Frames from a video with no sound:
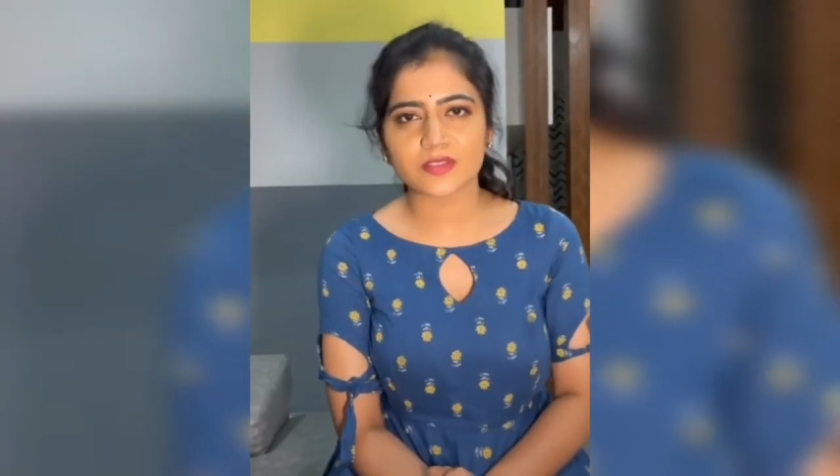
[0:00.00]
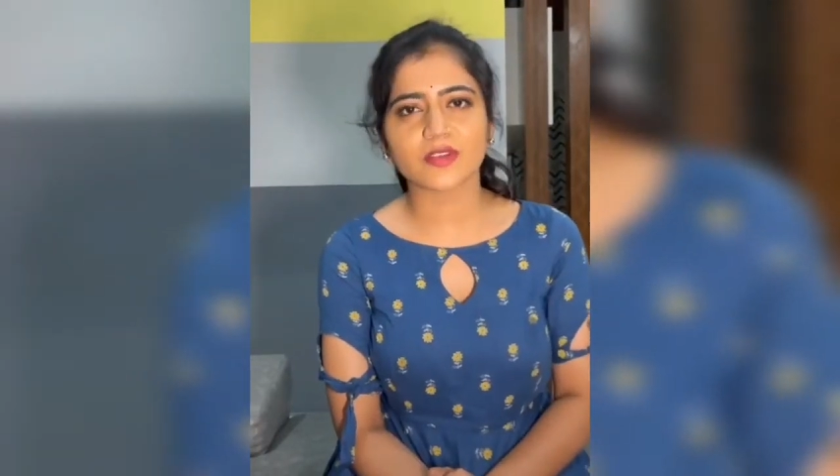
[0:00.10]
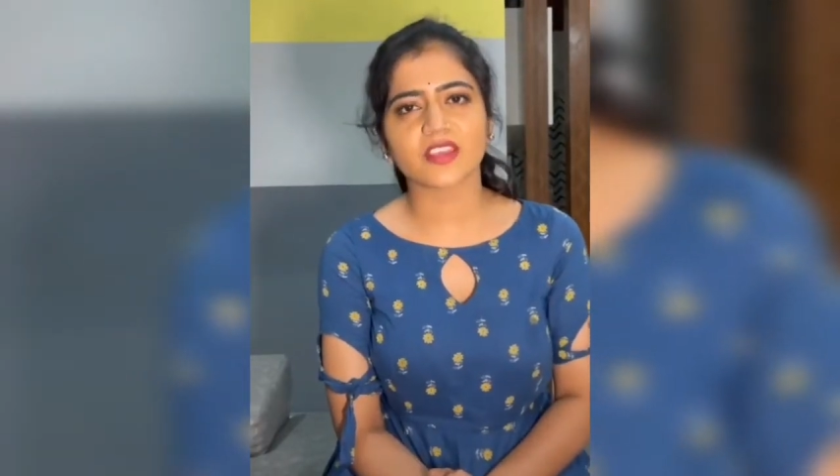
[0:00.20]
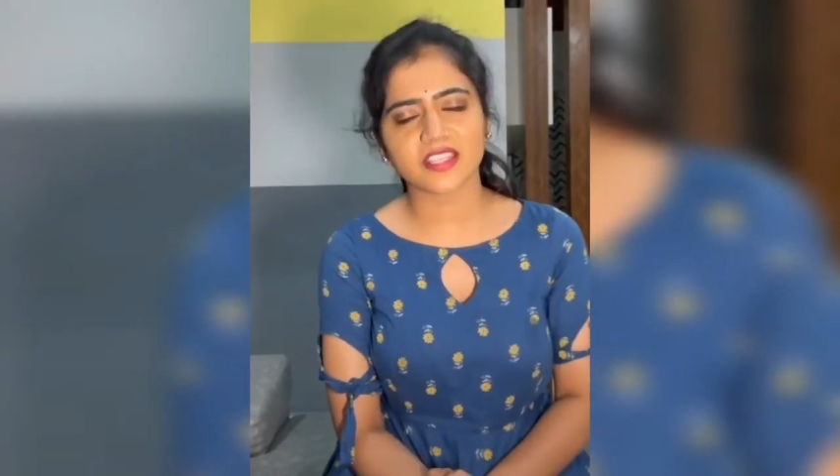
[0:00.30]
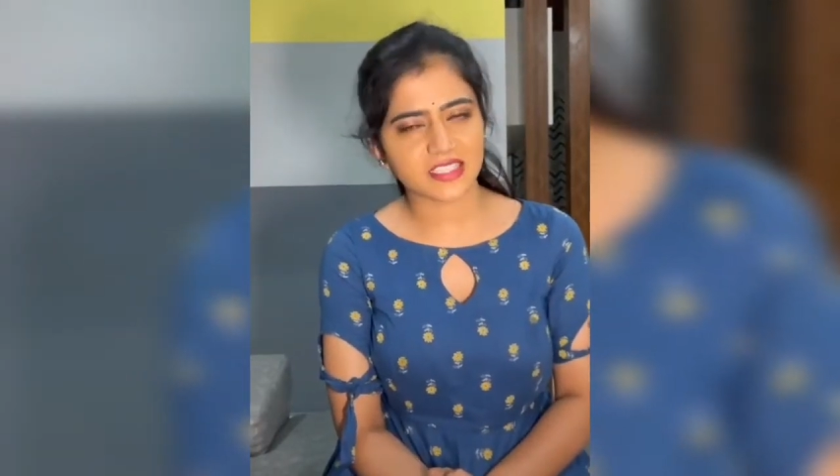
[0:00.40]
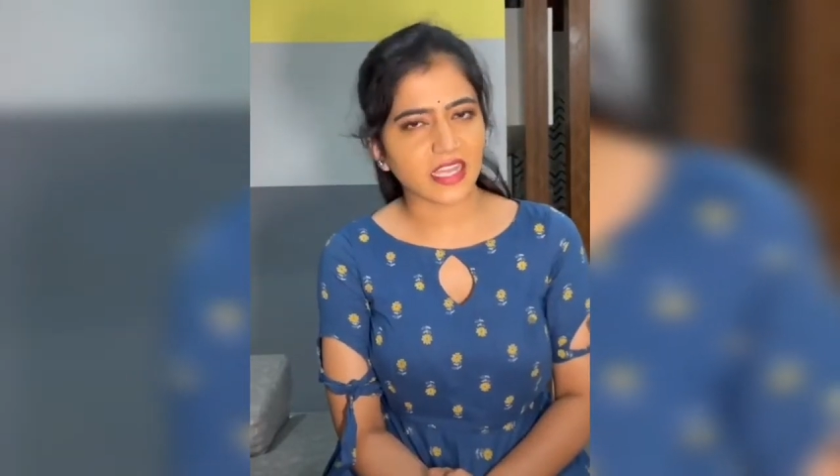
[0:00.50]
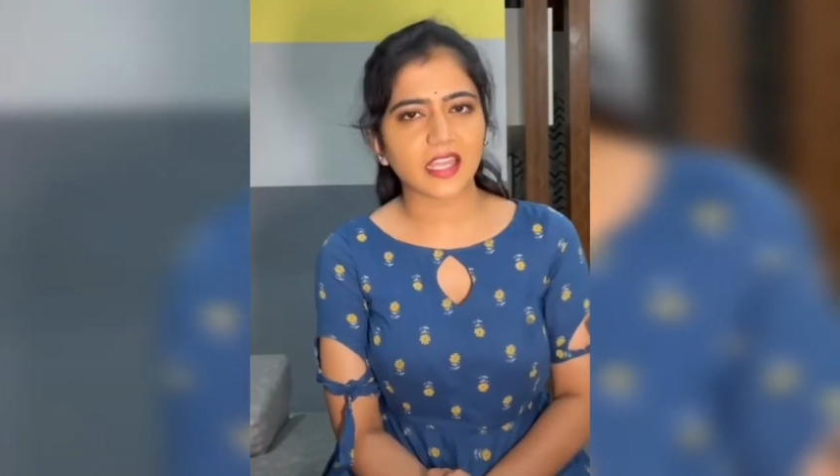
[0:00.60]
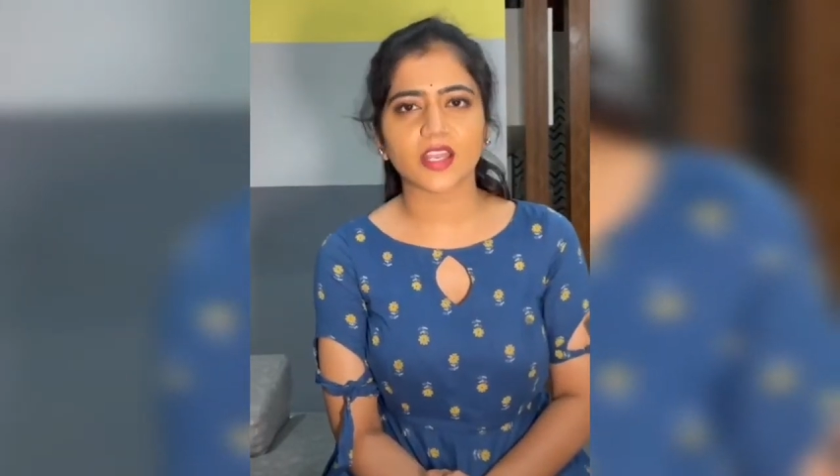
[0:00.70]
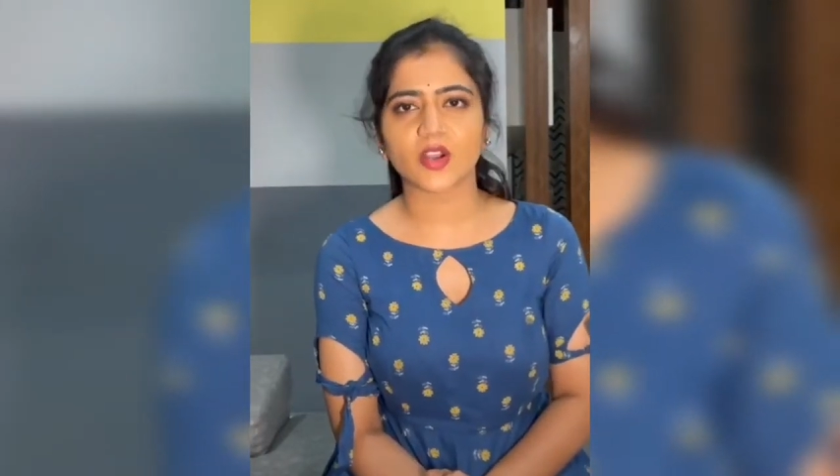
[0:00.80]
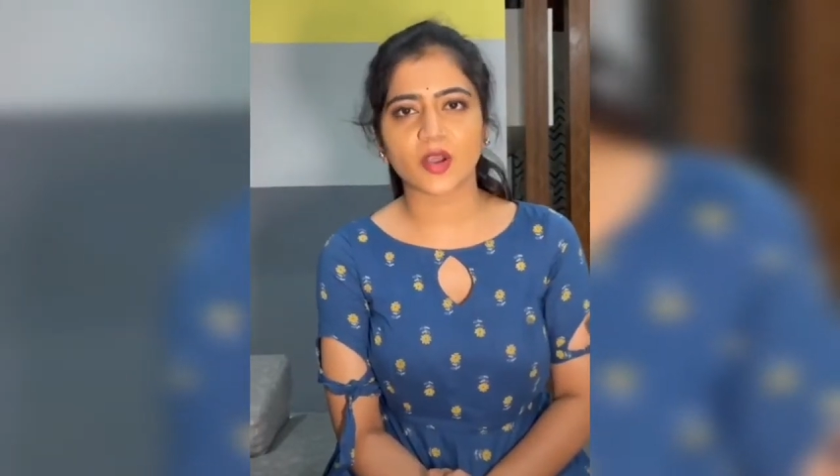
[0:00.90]
ఈ రోజుల్లో
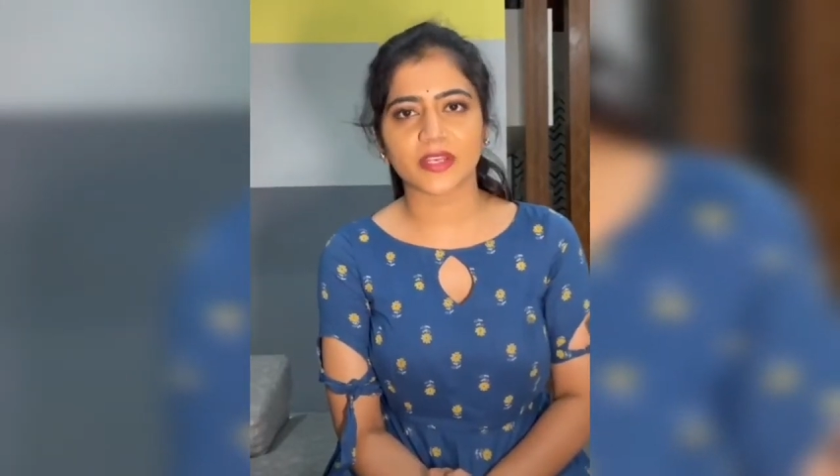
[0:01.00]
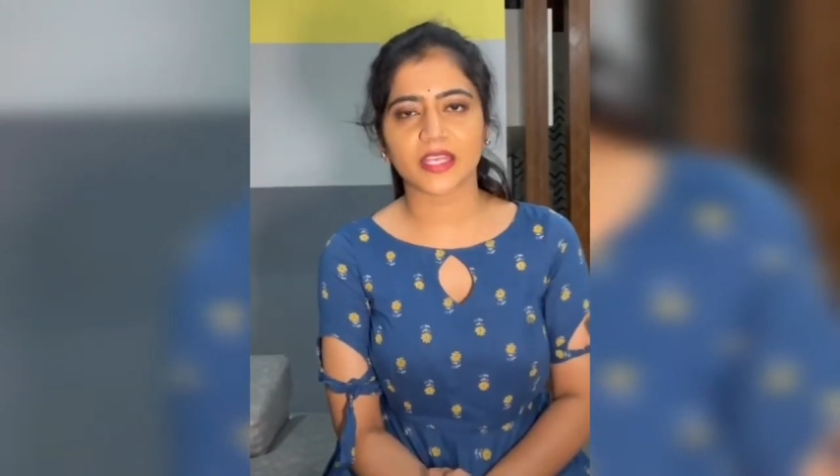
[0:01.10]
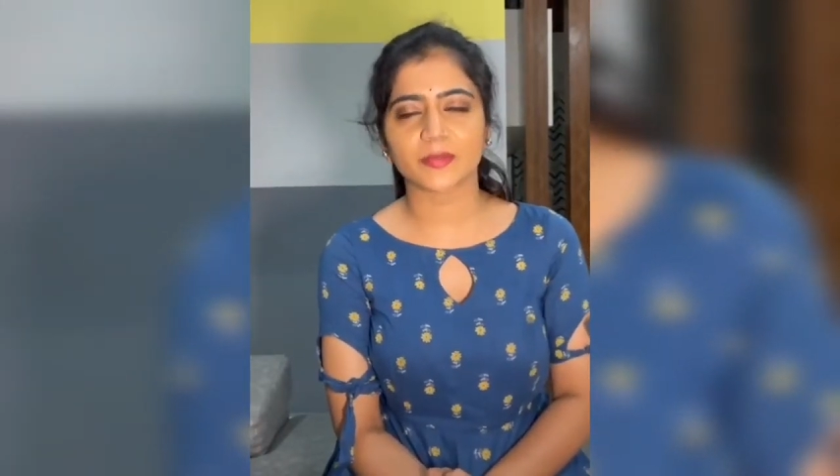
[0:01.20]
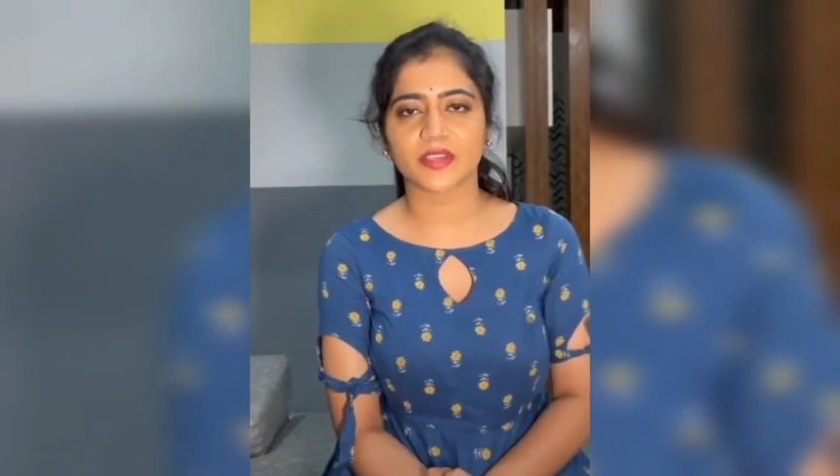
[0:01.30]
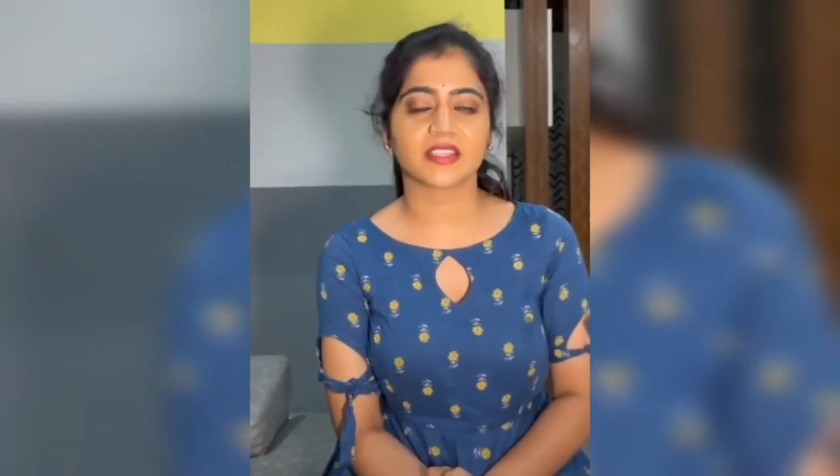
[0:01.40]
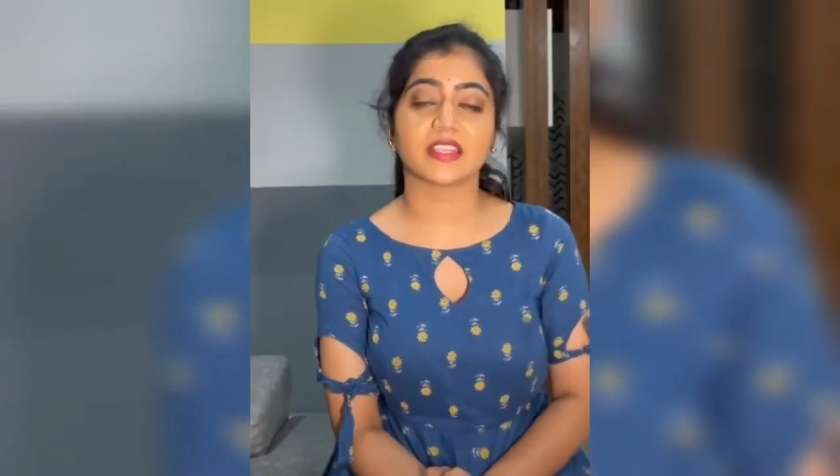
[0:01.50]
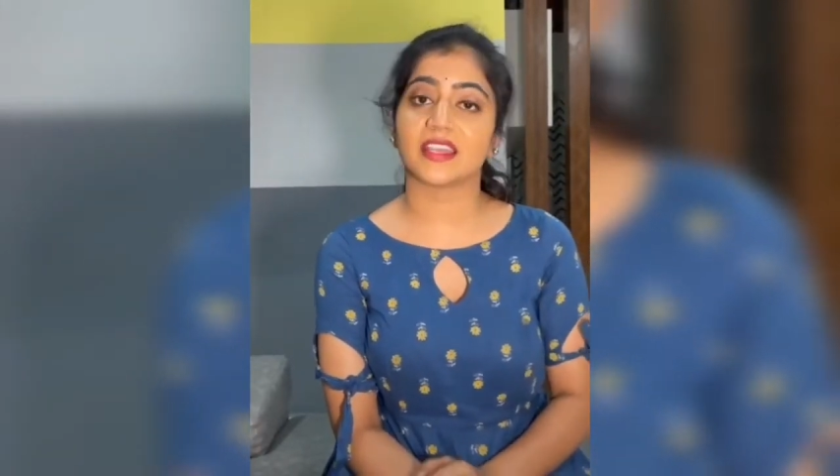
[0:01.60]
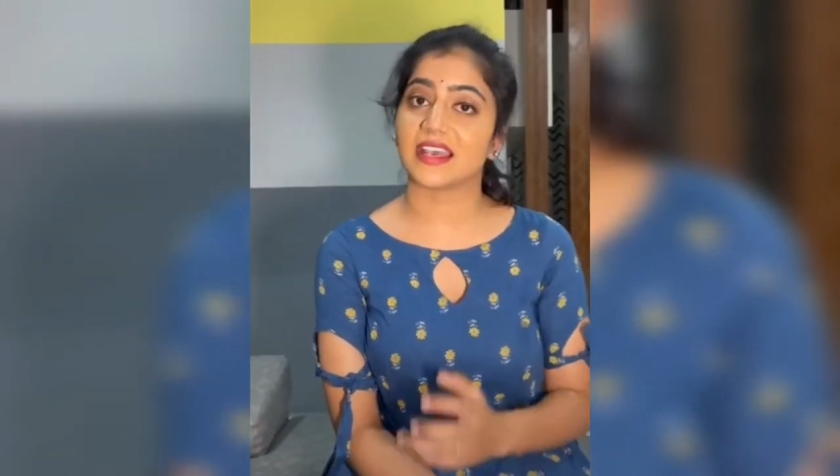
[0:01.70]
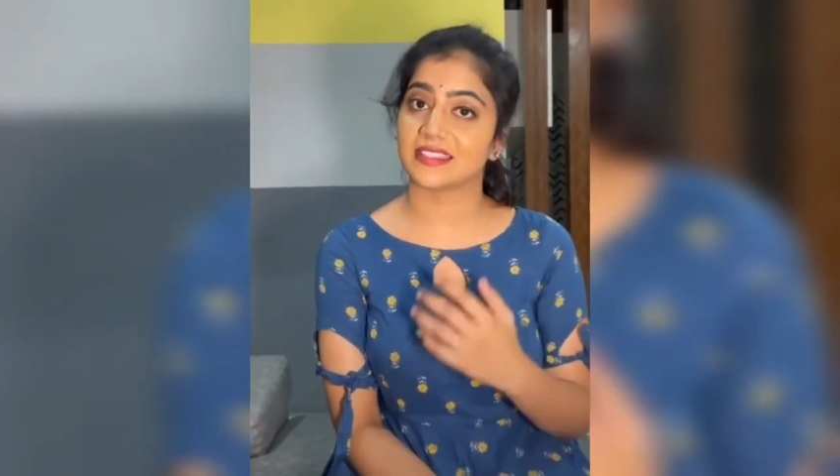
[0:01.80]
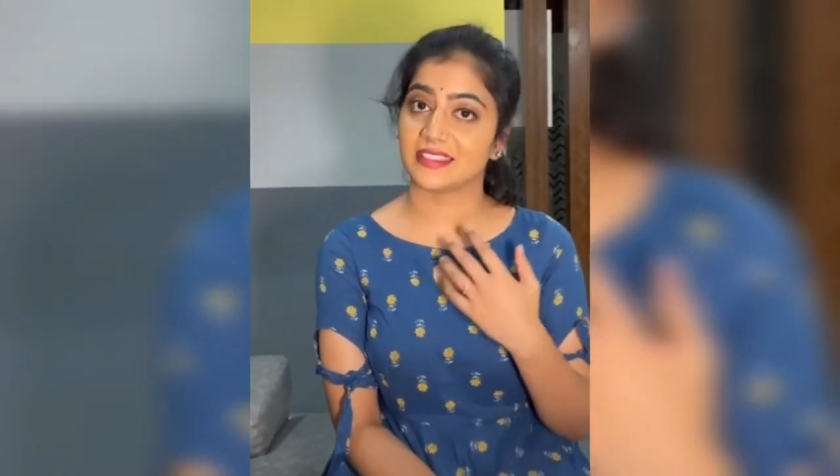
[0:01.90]
ఇది చాలా కామన్
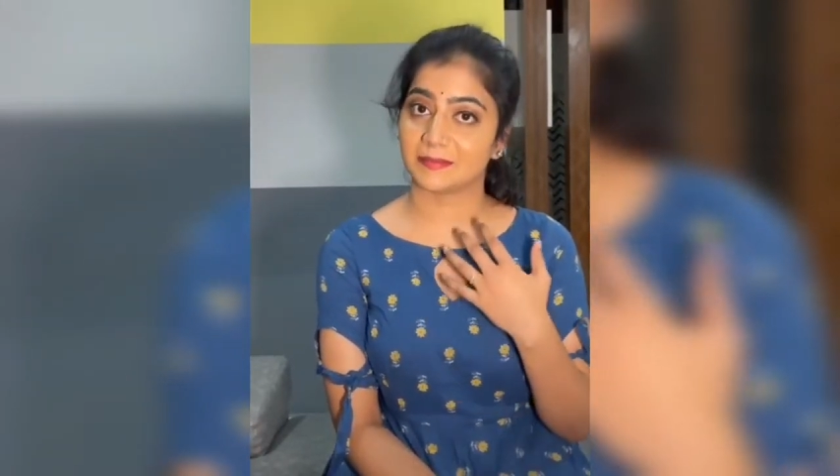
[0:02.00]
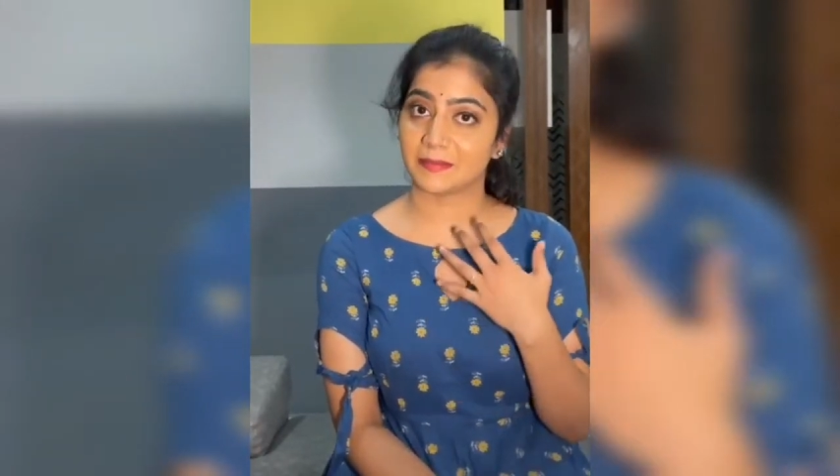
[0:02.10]
అయిపోయింది